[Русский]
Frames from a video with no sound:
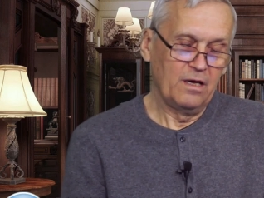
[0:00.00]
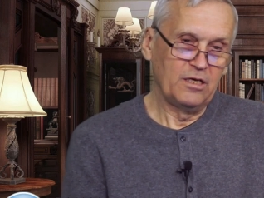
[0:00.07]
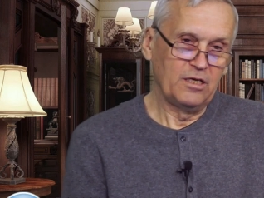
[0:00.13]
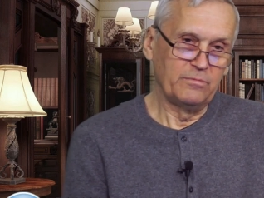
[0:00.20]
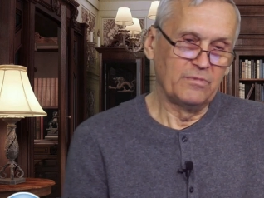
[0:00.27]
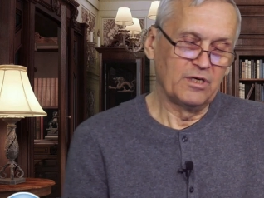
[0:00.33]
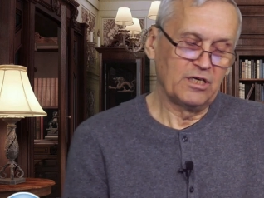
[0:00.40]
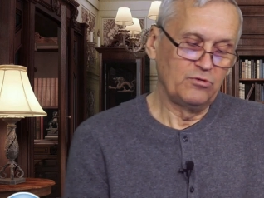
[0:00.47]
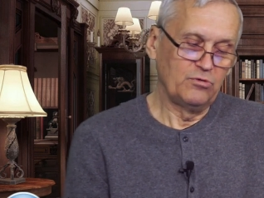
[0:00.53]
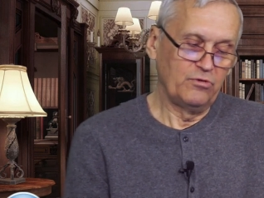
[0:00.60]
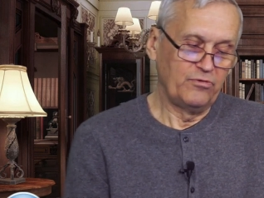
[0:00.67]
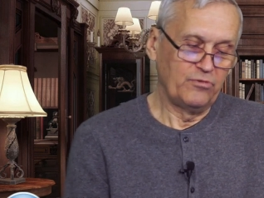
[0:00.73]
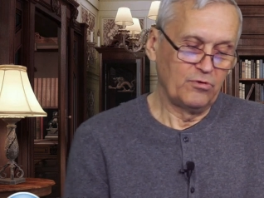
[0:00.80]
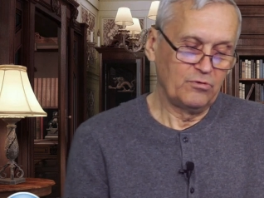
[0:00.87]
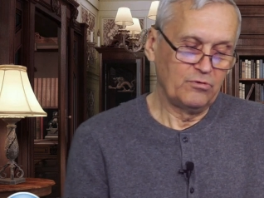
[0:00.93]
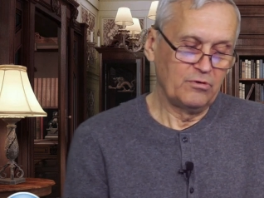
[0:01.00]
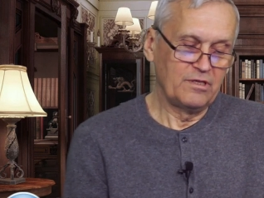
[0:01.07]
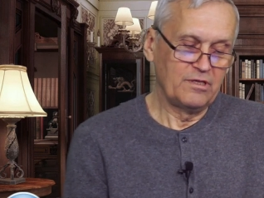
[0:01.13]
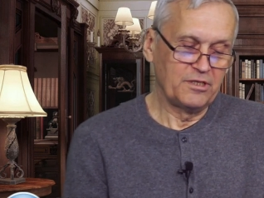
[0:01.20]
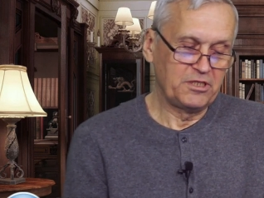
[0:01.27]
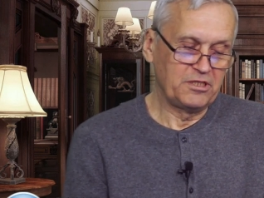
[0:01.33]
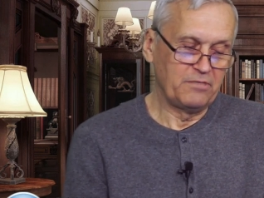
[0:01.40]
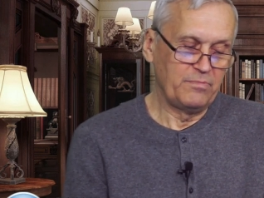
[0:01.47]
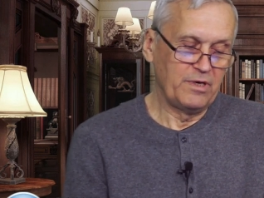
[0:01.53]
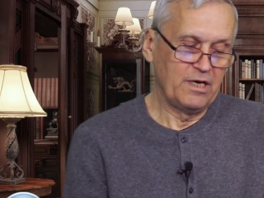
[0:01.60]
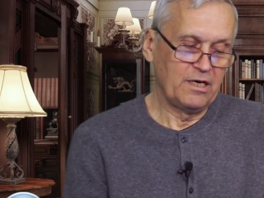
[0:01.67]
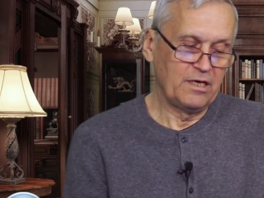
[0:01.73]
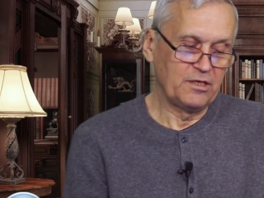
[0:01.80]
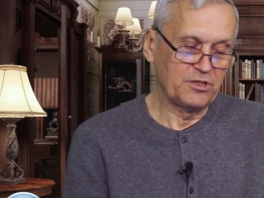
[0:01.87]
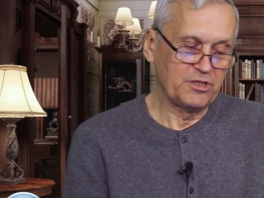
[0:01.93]
и, махнув рукой на
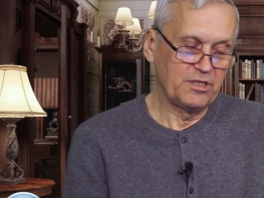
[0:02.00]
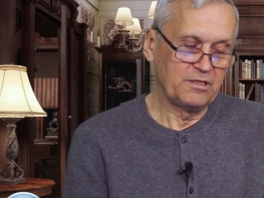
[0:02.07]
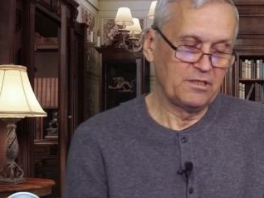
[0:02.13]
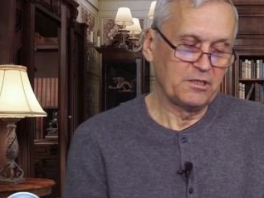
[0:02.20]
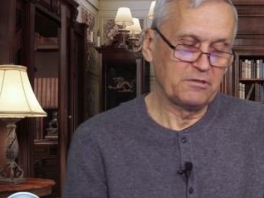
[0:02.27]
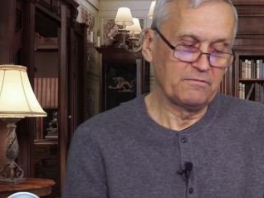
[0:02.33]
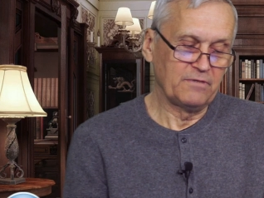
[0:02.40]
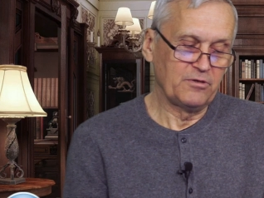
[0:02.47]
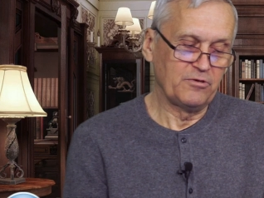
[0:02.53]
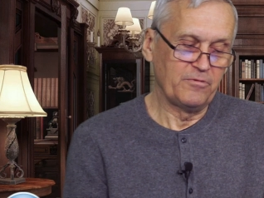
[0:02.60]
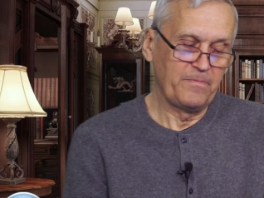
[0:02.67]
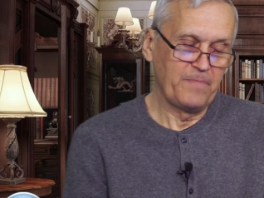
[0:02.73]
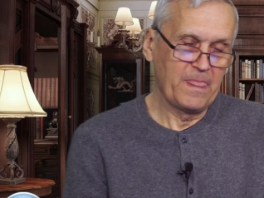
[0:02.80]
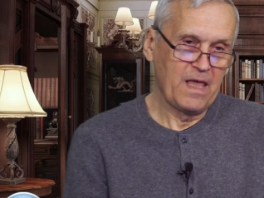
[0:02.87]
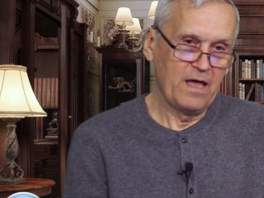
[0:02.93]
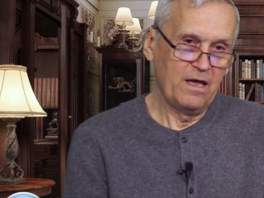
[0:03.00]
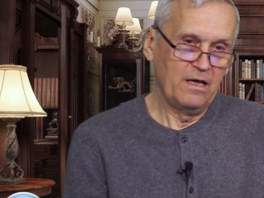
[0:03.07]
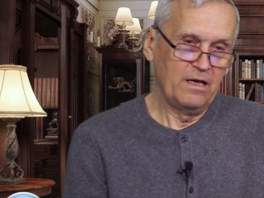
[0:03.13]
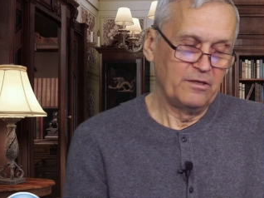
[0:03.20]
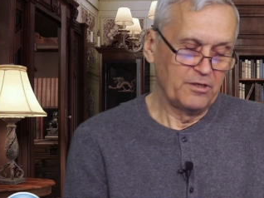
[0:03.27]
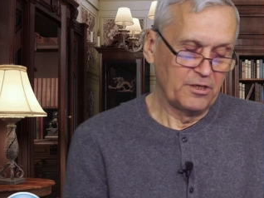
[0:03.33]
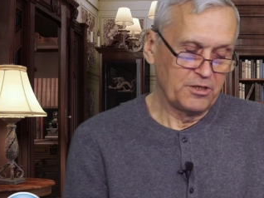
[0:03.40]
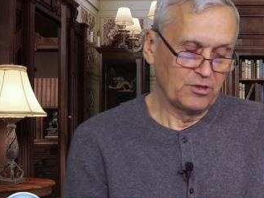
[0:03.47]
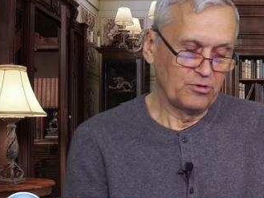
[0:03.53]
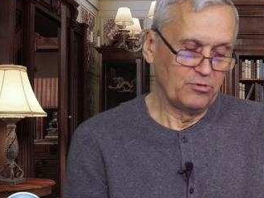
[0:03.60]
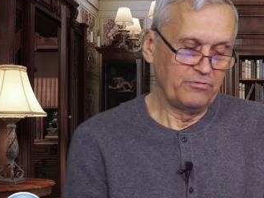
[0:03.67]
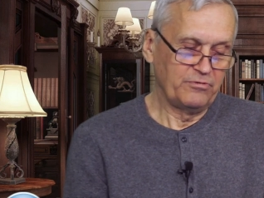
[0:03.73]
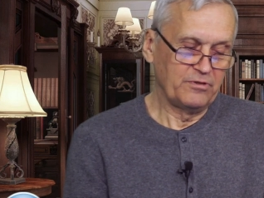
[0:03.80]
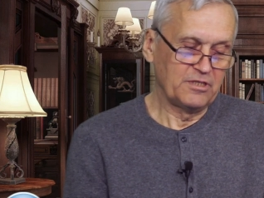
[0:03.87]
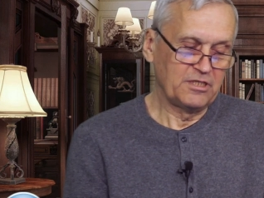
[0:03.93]
себя и жизнь свою,
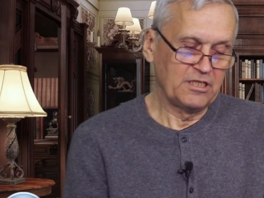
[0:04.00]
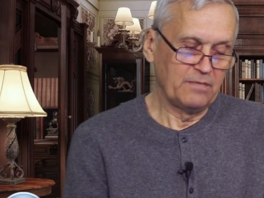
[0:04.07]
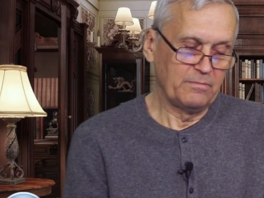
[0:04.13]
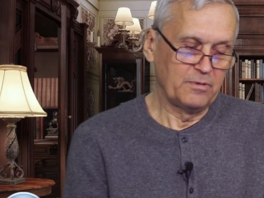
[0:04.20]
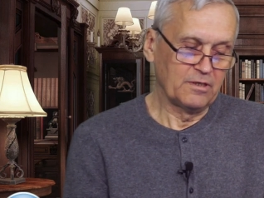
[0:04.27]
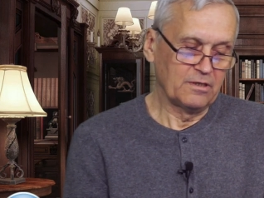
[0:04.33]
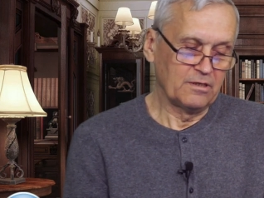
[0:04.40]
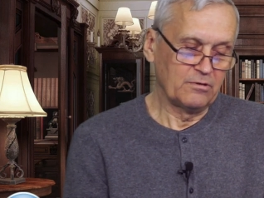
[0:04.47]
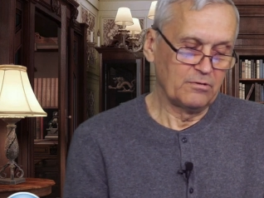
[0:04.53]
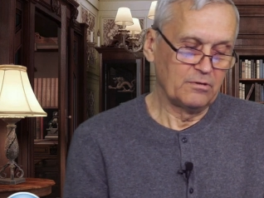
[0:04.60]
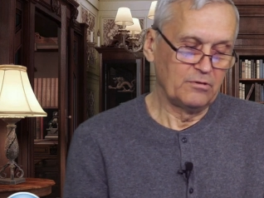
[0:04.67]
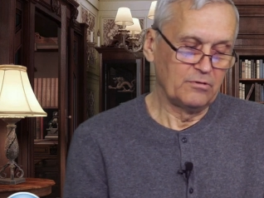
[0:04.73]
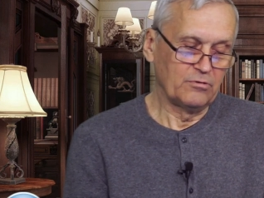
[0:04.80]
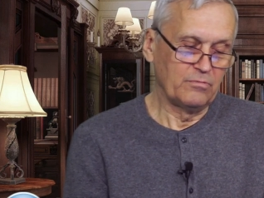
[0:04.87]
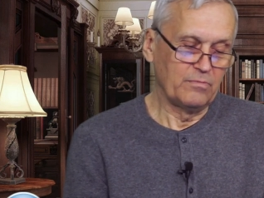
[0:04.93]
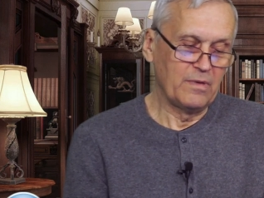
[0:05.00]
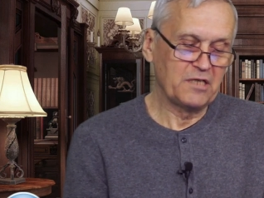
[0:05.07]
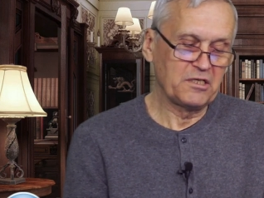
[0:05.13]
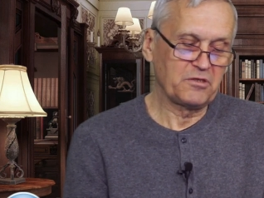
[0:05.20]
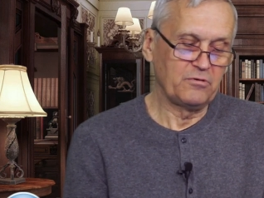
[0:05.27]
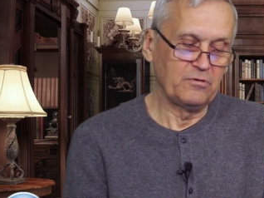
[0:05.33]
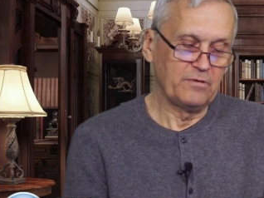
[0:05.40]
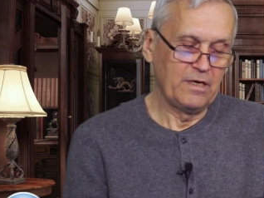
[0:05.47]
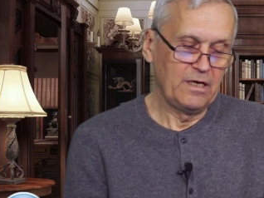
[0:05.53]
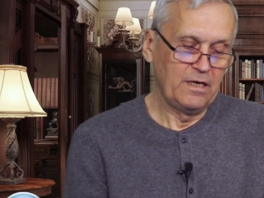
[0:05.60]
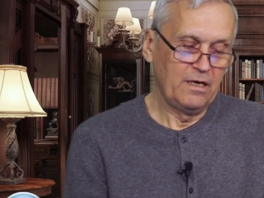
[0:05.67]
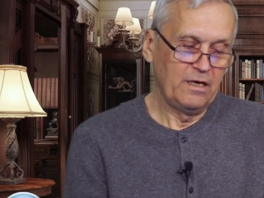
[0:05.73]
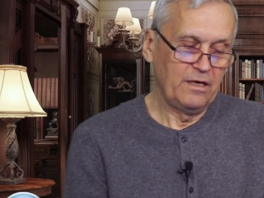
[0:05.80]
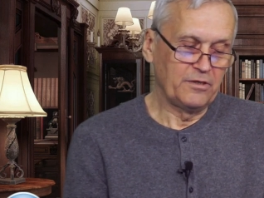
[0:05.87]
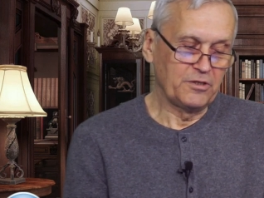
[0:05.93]
натянув на себя благородную маску,
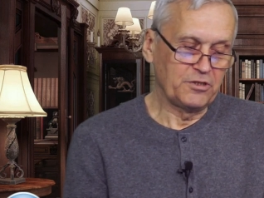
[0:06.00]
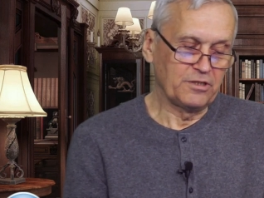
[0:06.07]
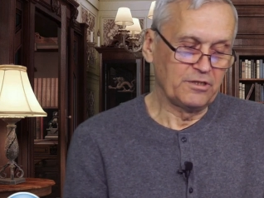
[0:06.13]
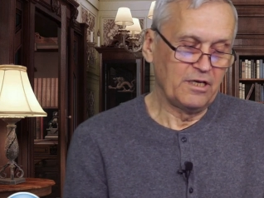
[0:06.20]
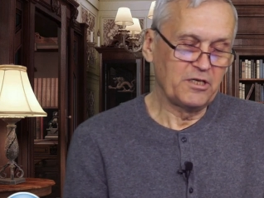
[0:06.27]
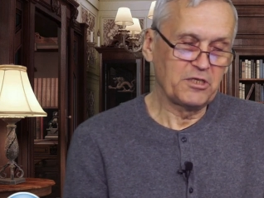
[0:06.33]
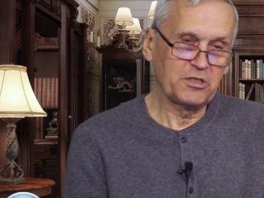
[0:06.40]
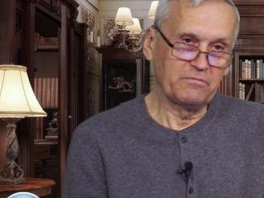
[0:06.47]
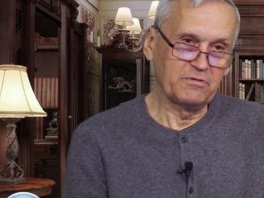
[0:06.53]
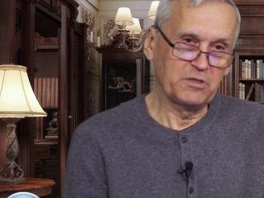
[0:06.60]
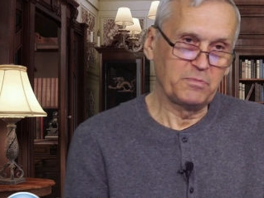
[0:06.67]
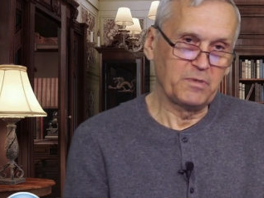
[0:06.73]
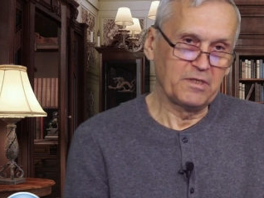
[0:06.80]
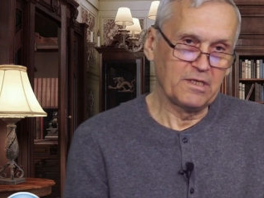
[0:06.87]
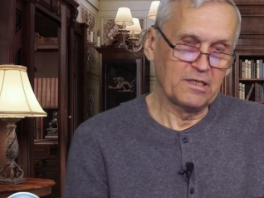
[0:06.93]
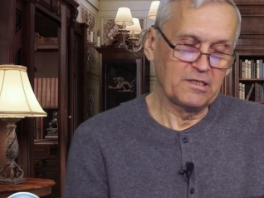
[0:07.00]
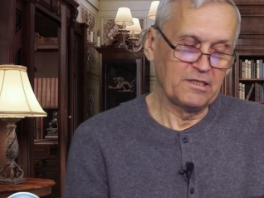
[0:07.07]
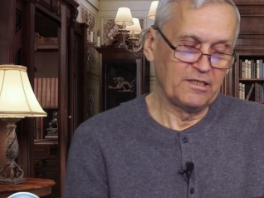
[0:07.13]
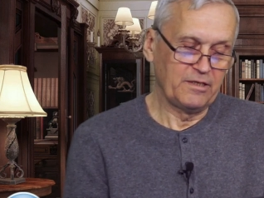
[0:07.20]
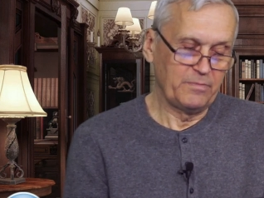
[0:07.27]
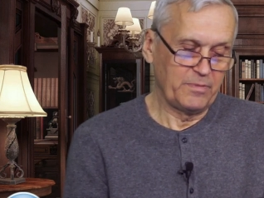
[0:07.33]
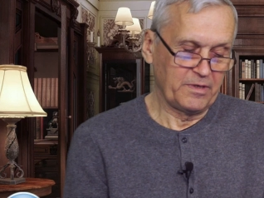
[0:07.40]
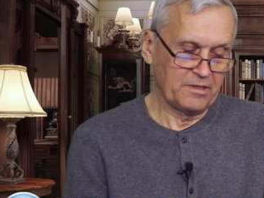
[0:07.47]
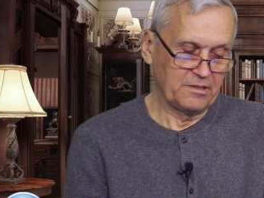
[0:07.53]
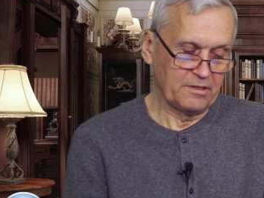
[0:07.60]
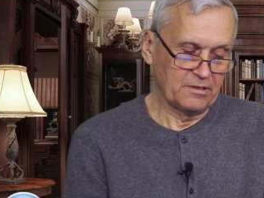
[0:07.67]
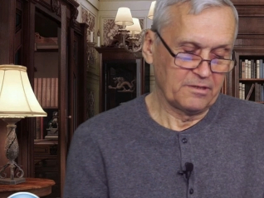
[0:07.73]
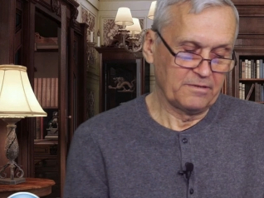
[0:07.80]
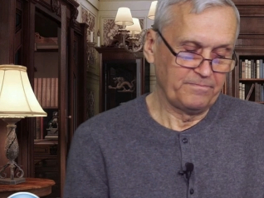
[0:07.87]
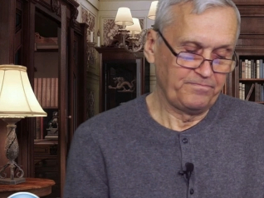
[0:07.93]
начинаешь воспитательный
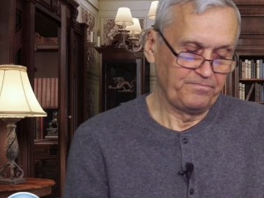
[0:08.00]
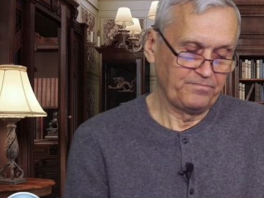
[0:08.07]
процесс.